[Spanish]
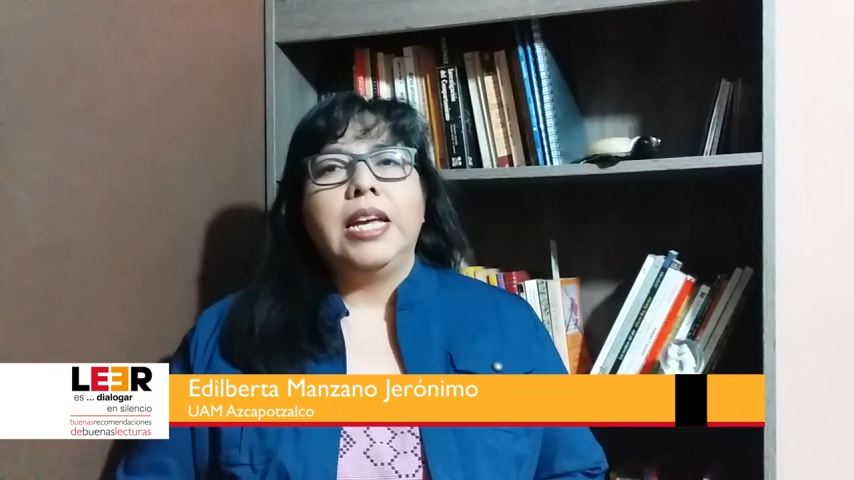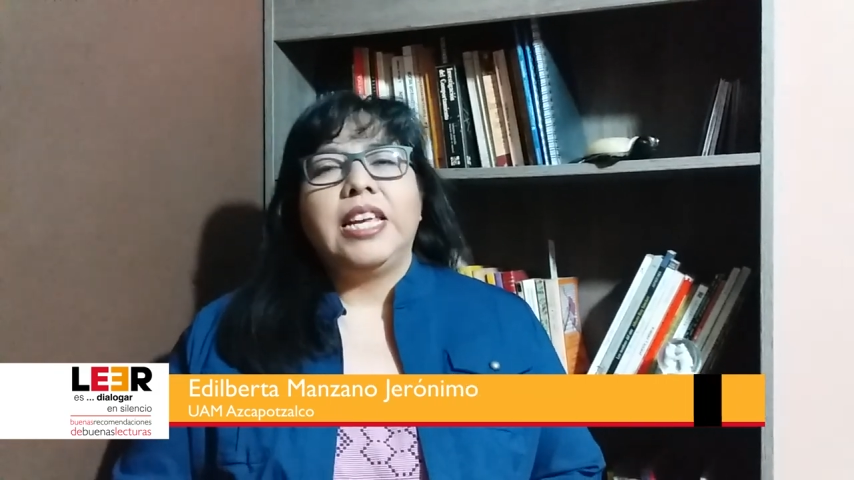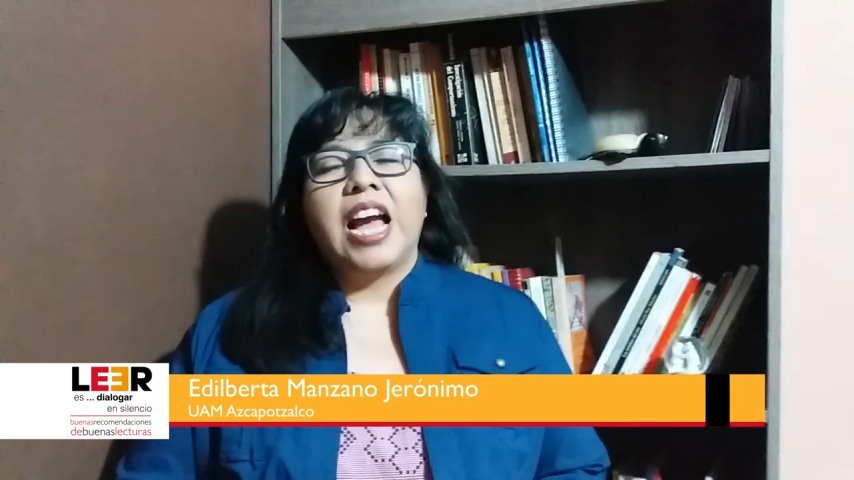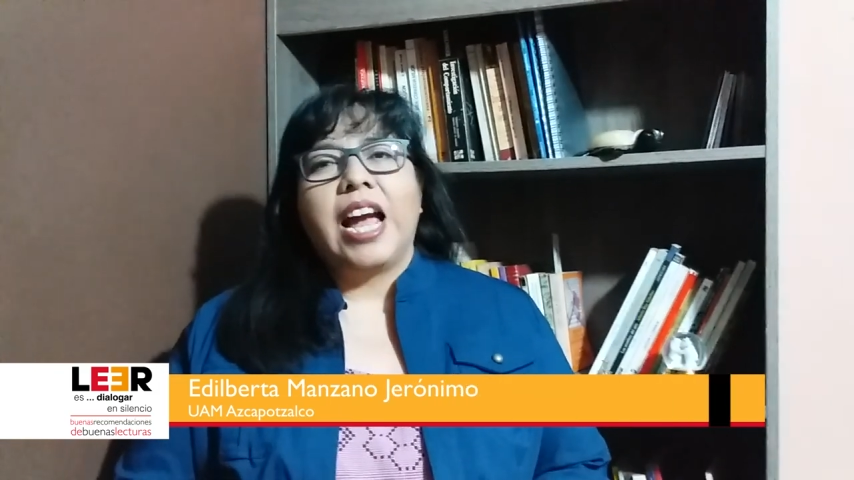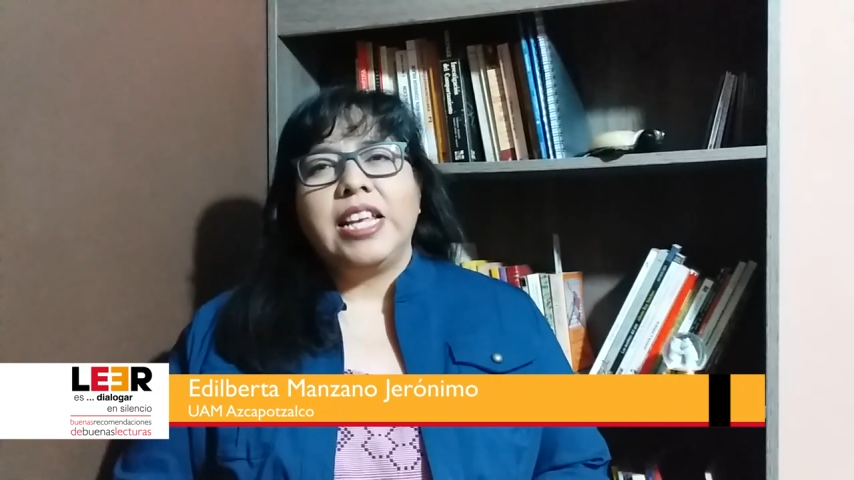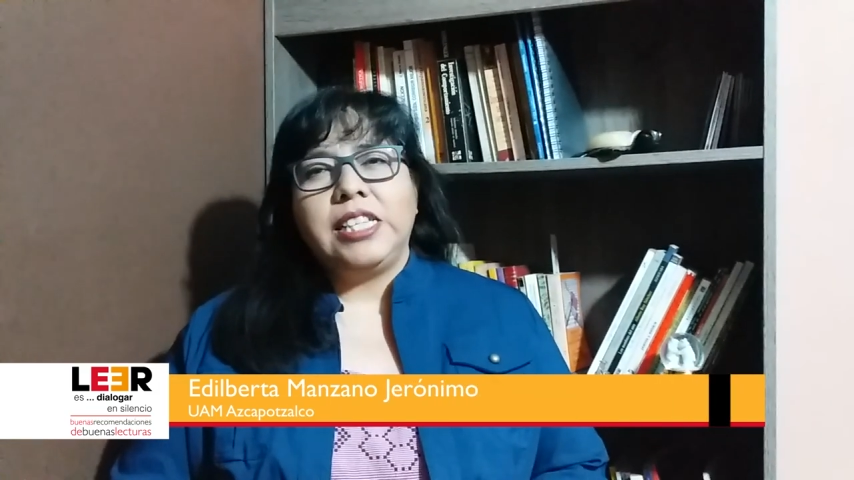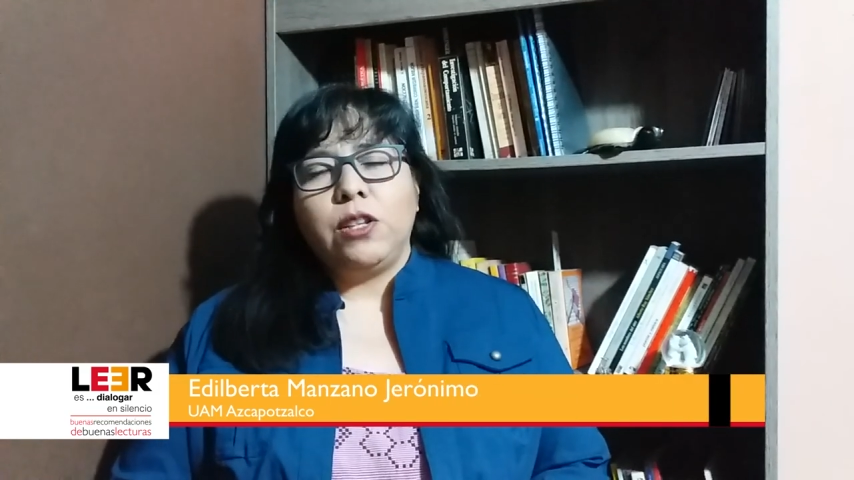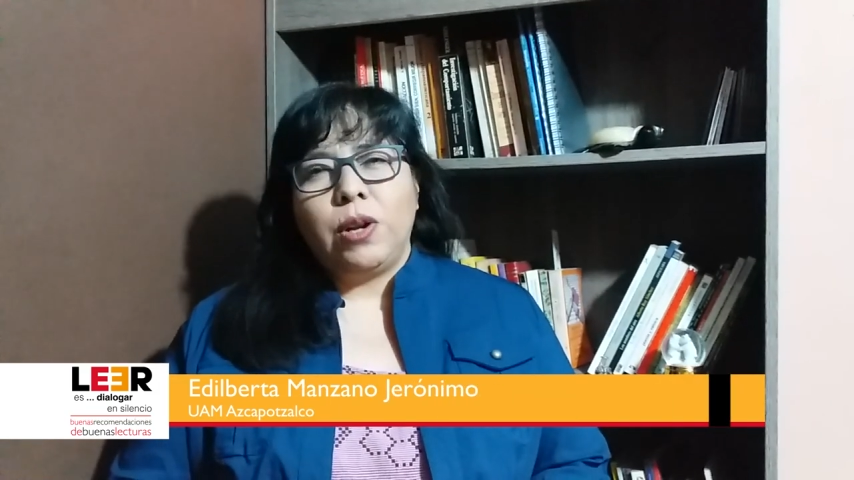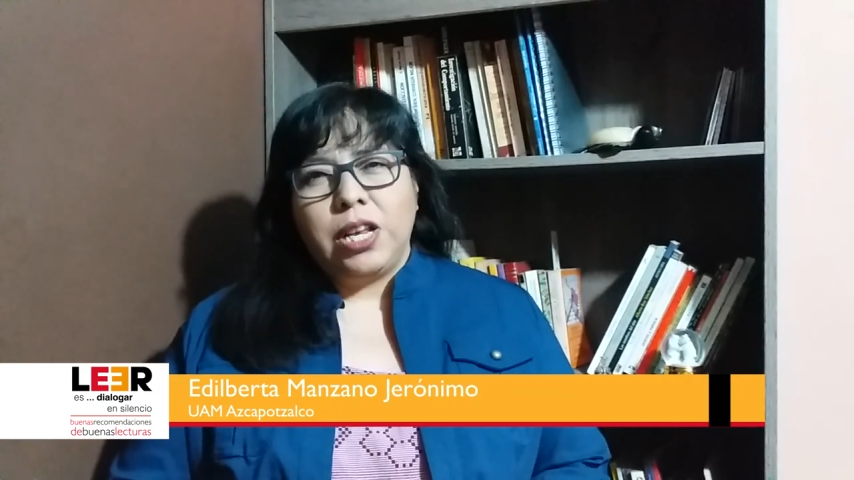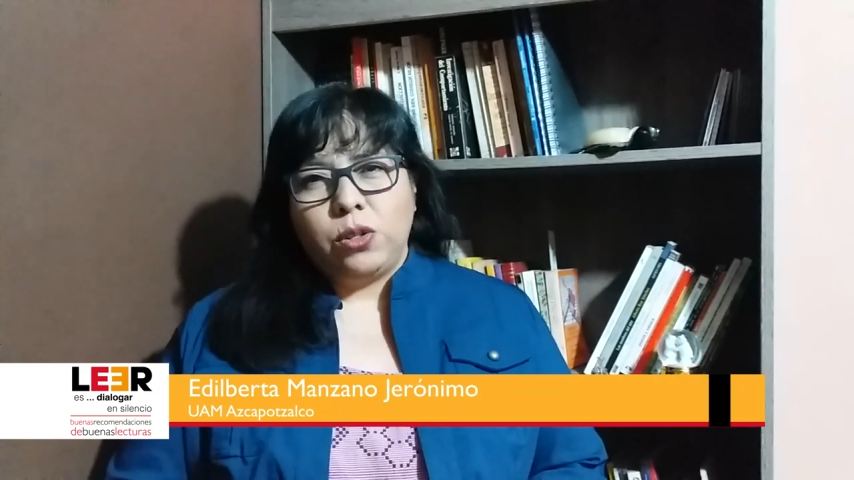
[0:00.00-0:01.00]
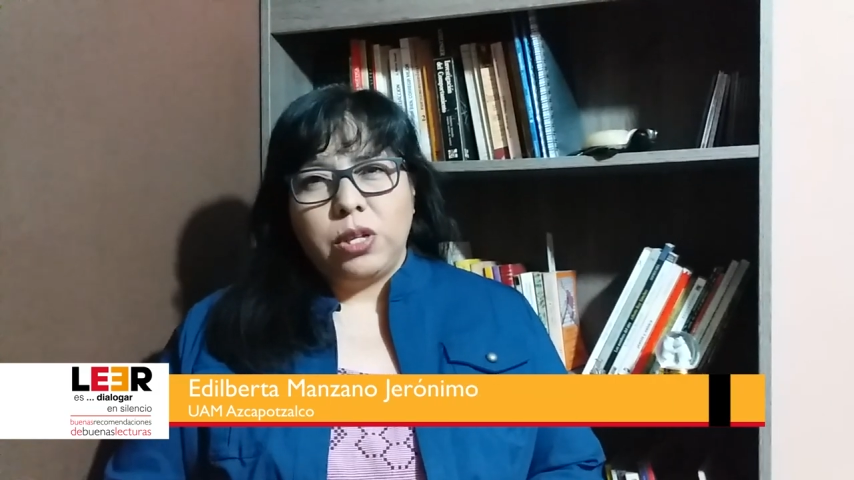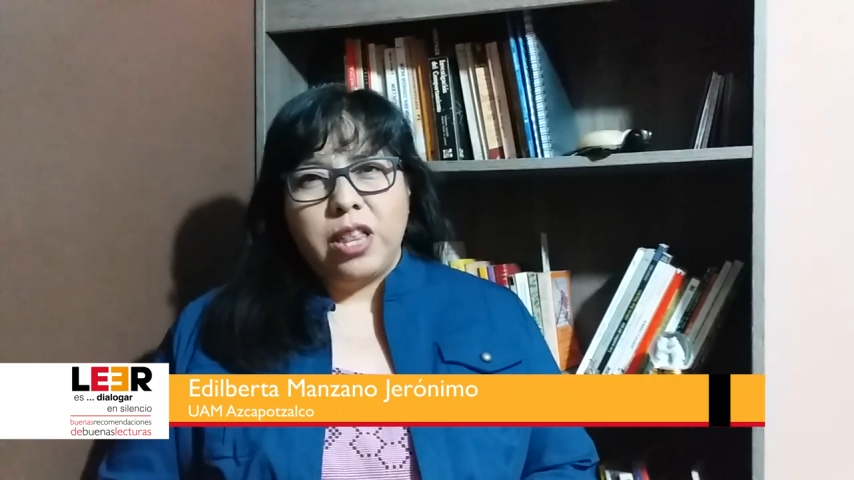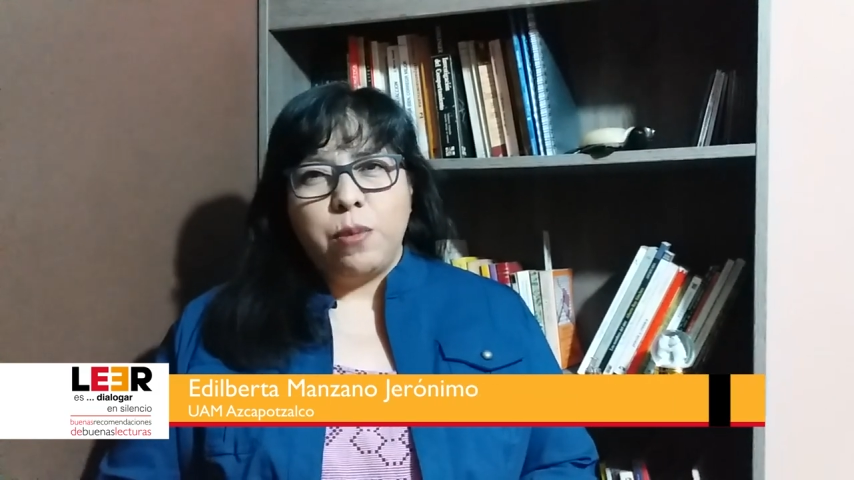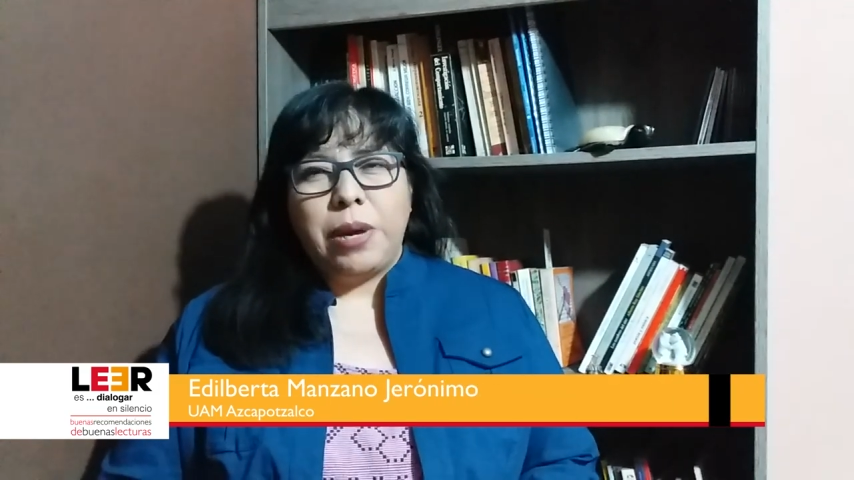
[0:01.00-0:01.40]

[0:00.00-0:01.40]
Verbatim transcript: y acaecido en la Ciudad de